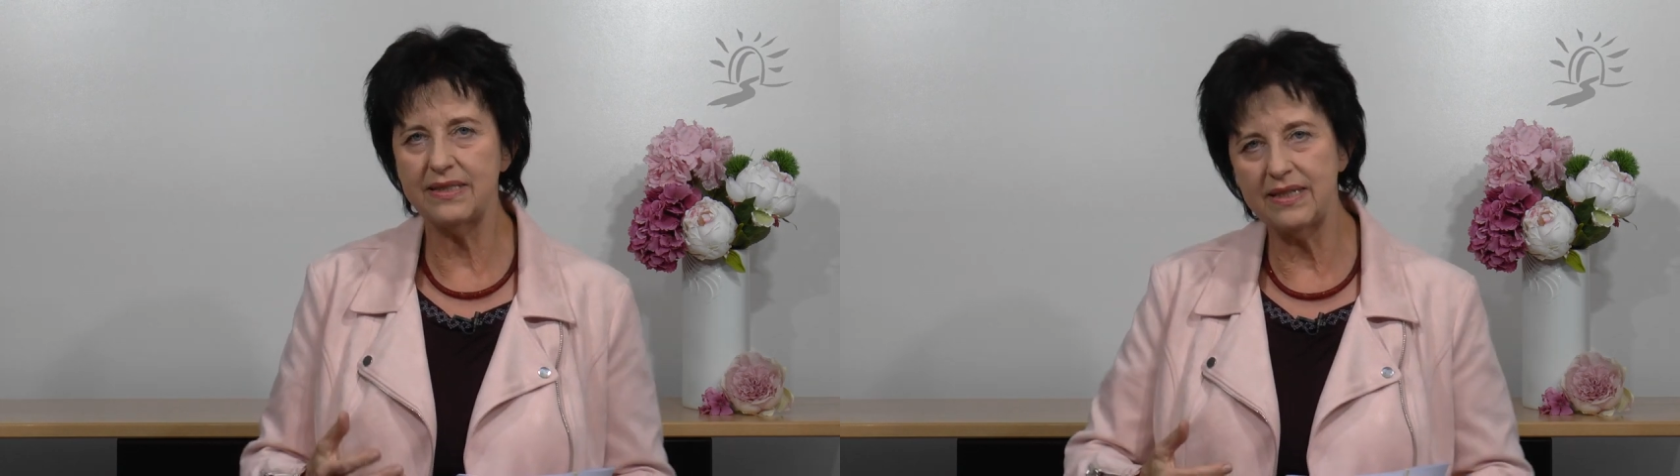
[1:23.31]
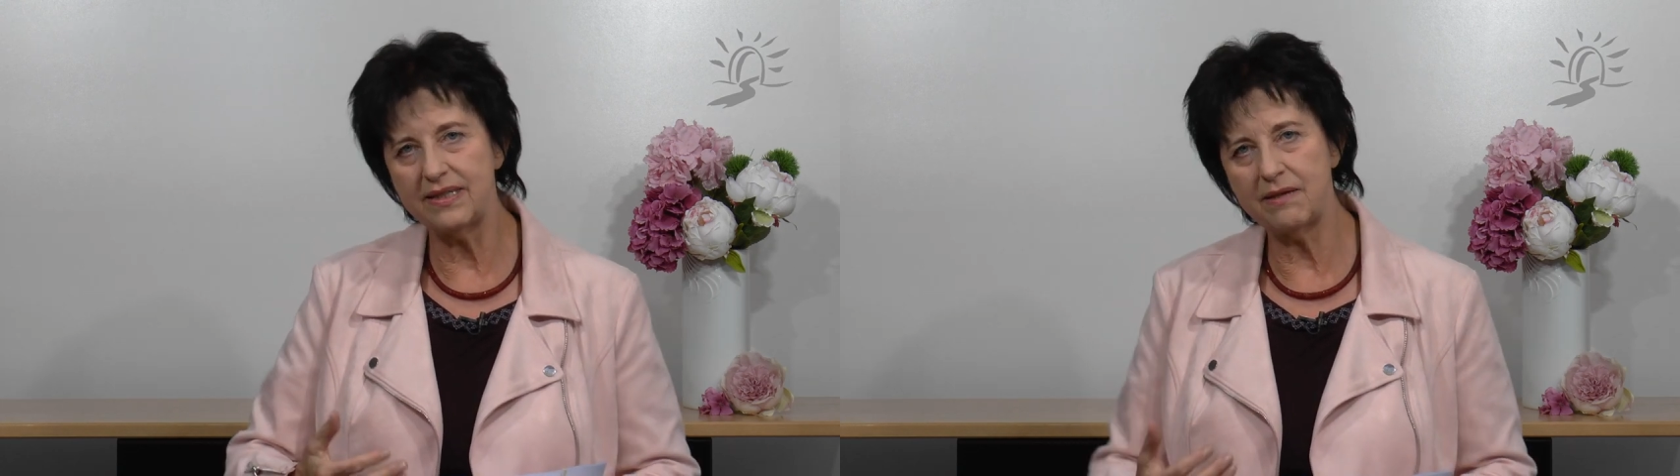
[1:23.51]

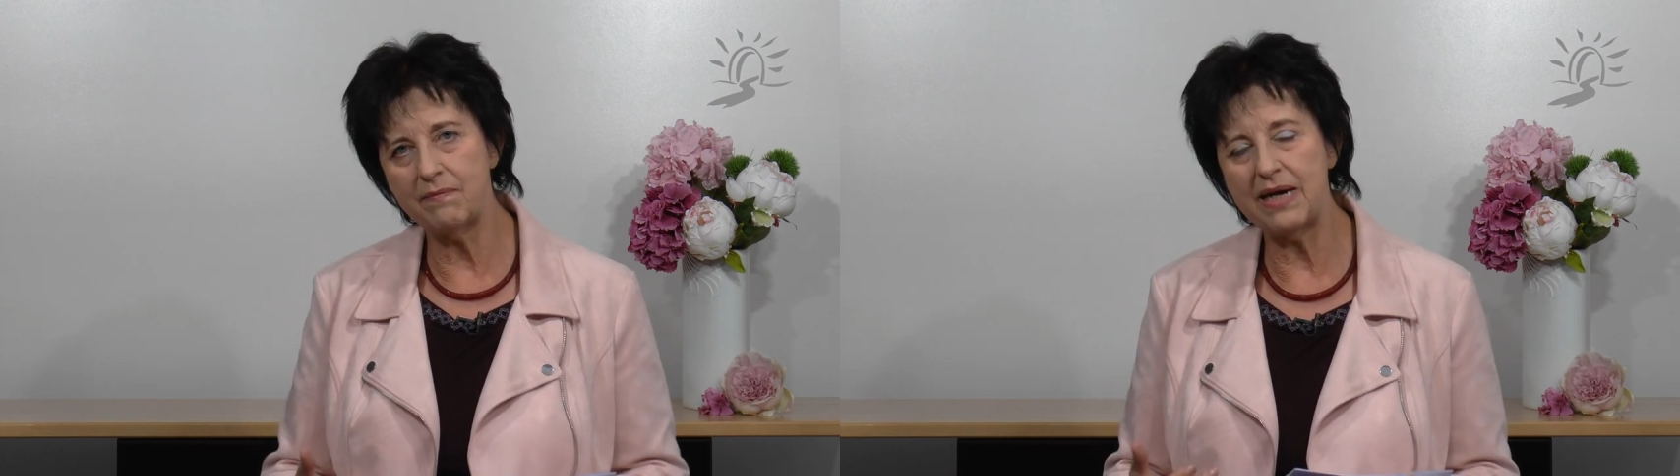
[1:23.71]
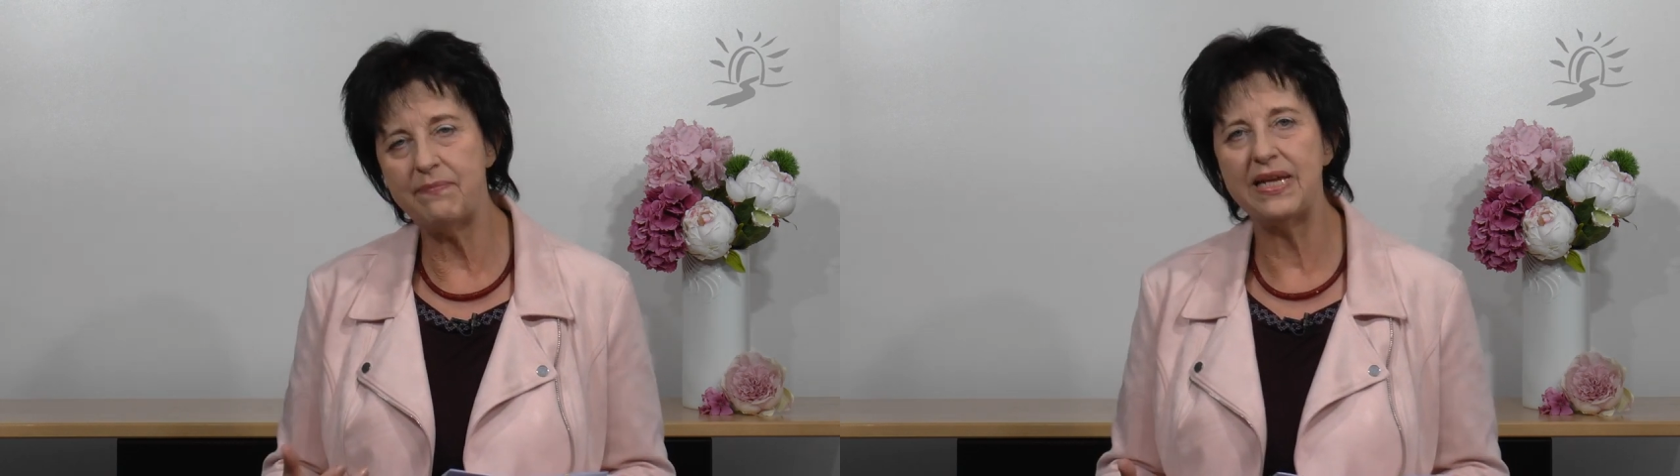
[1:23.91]
die ich in
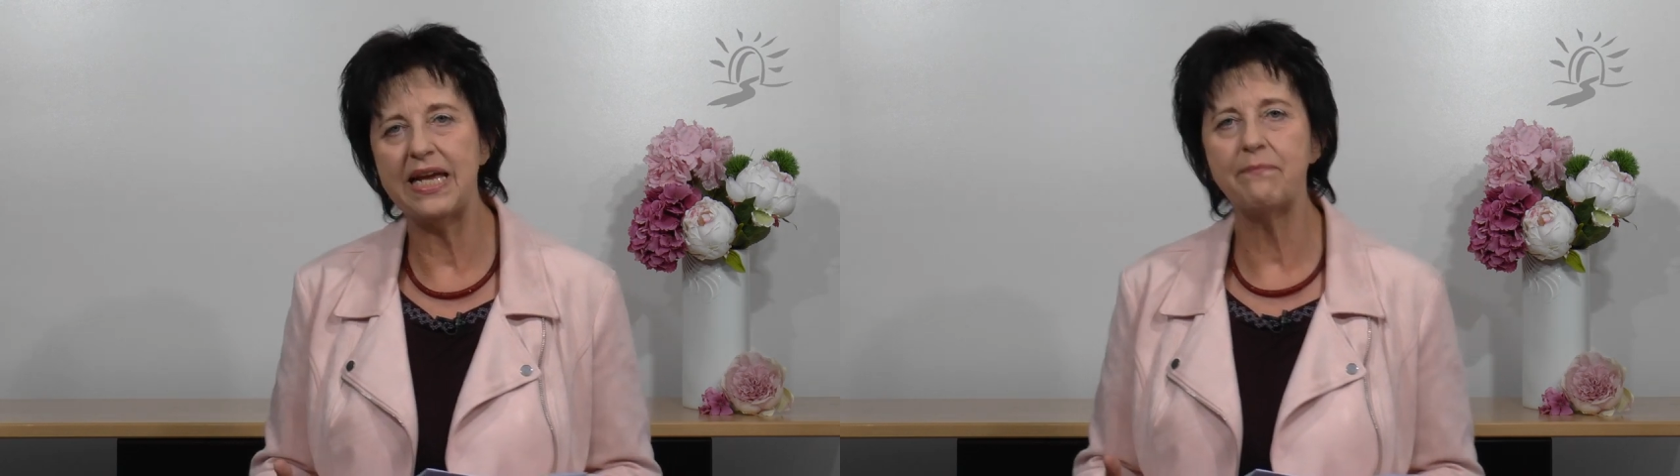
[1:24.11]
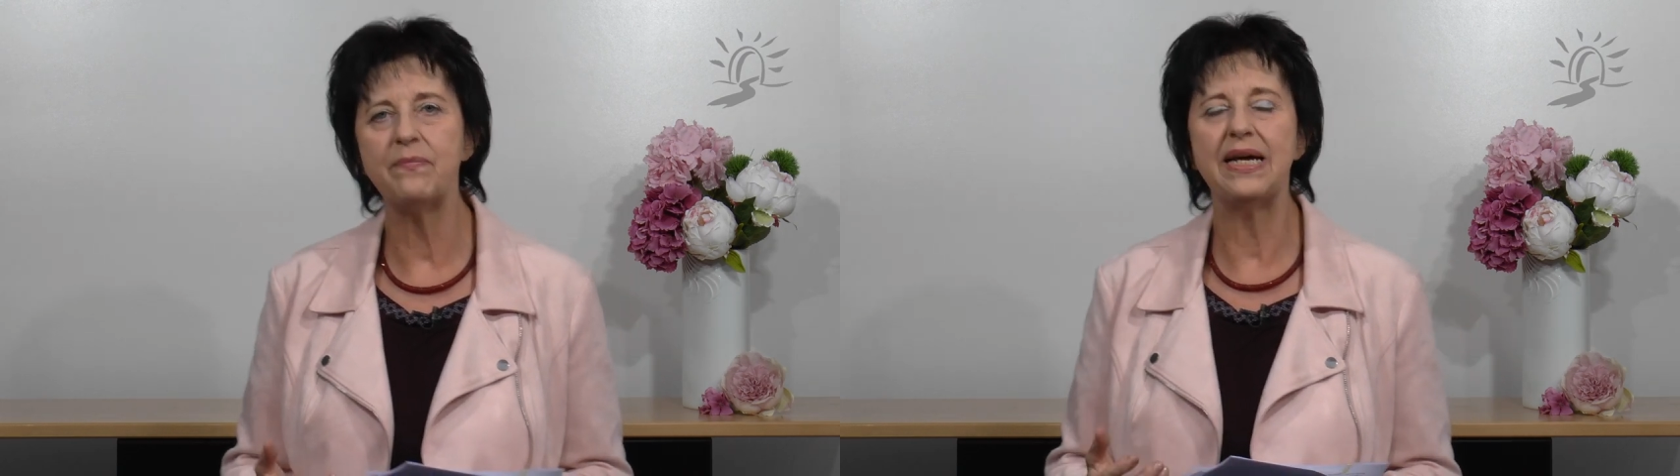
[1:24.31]
meinem
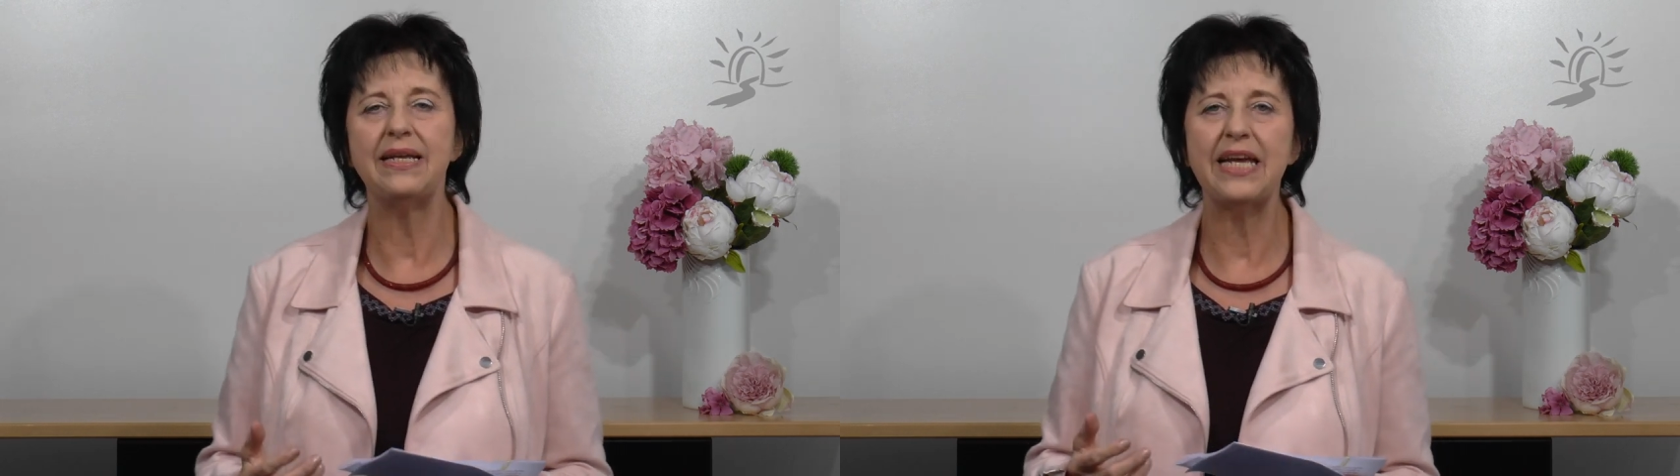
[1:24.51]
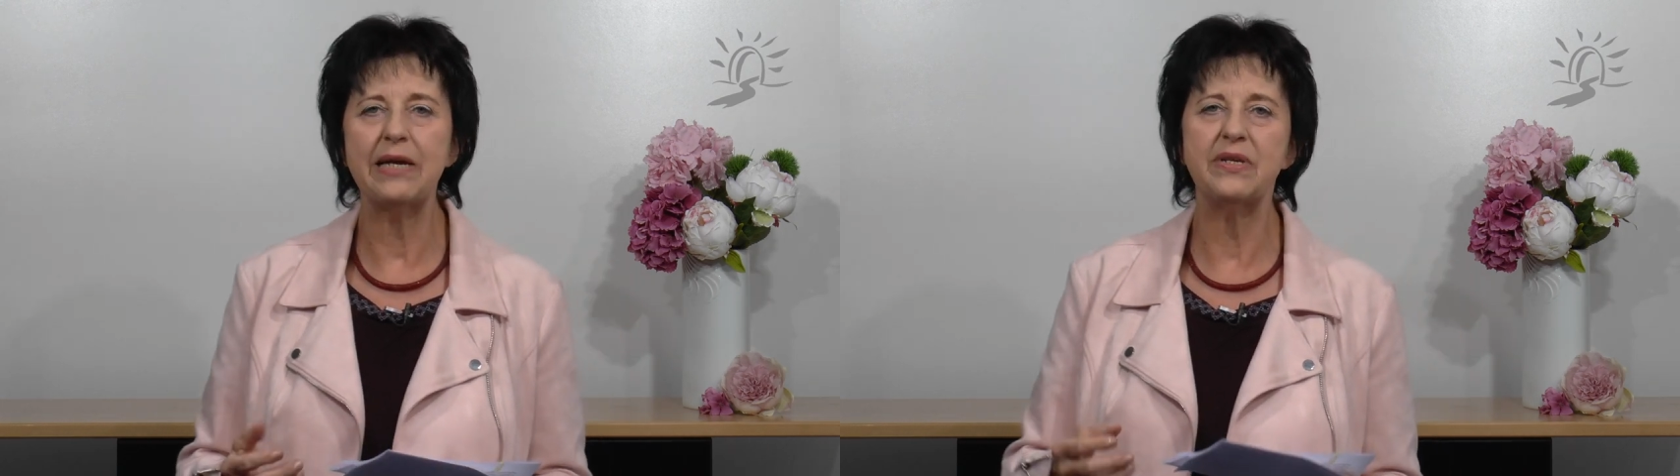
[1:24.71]
Leben
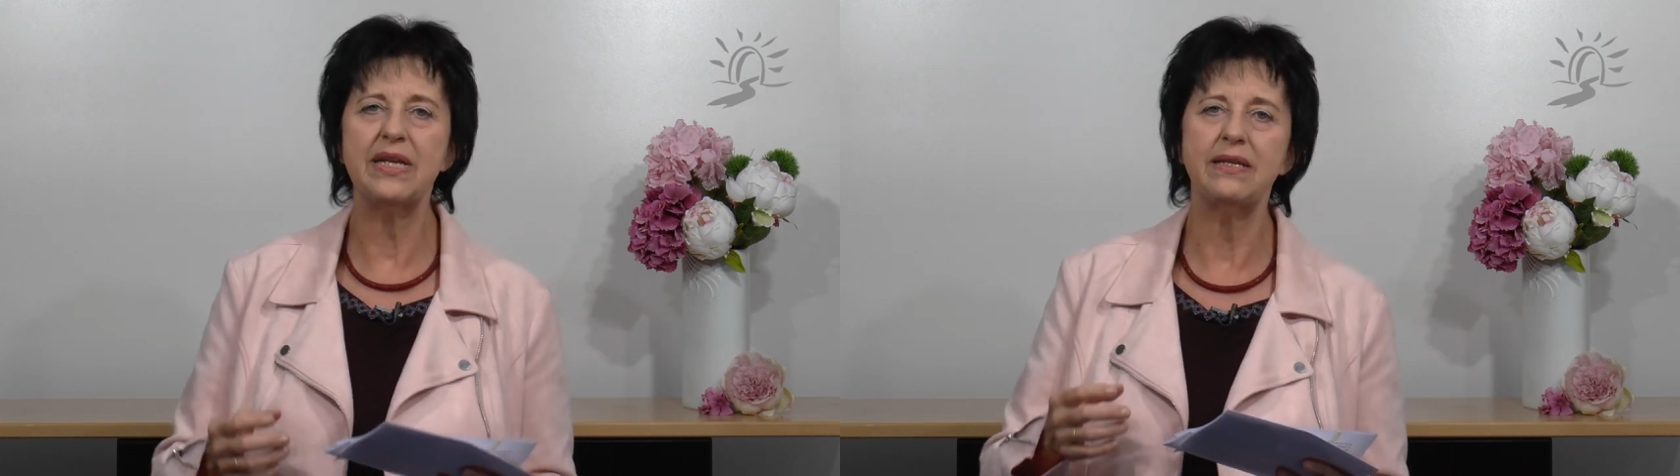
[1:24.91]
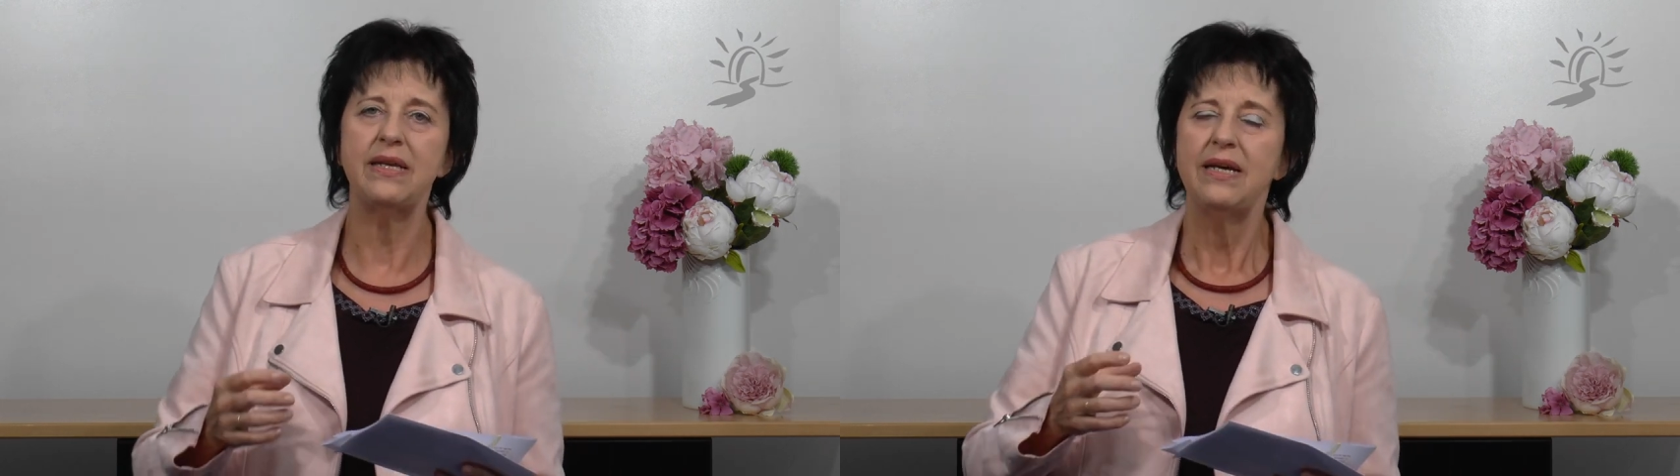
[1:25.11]
erlebe,
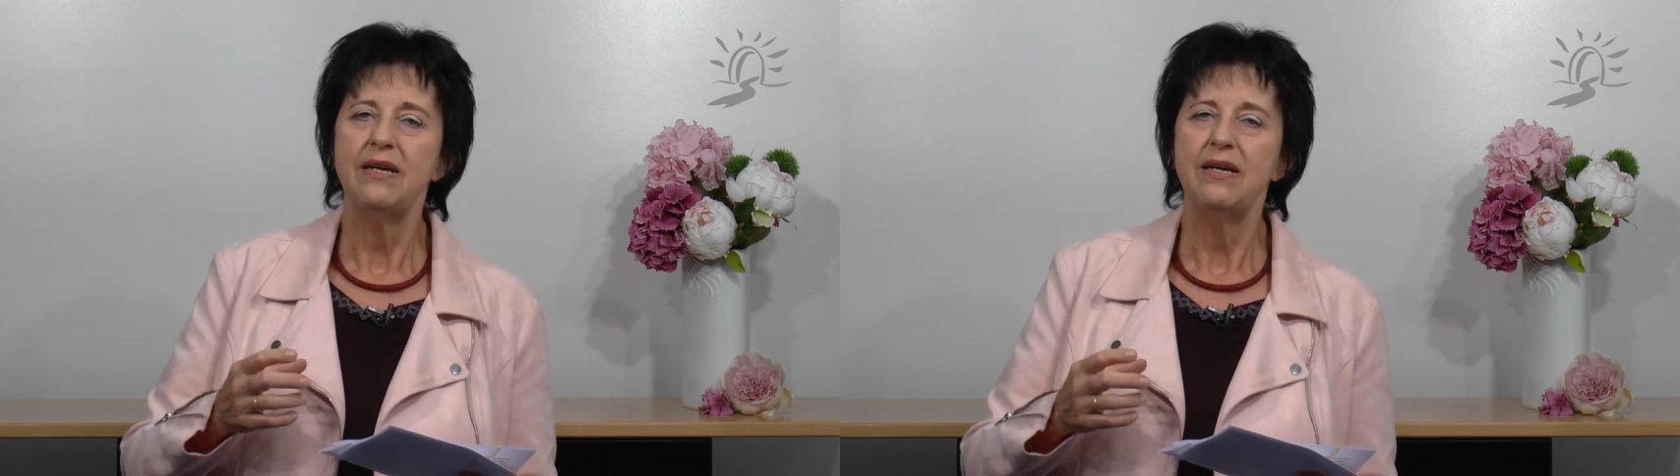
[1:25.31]
dann